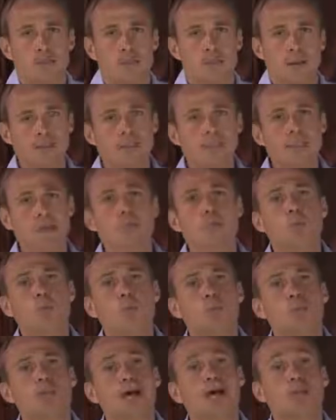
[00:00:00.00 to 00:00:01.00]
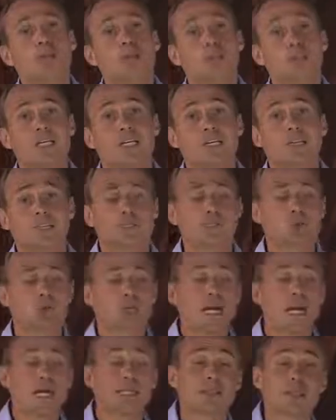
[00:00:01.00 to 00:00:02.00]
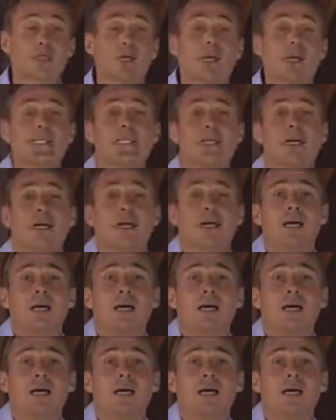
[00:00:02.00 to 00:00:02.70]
Поэтому пытаются все это избежать, но это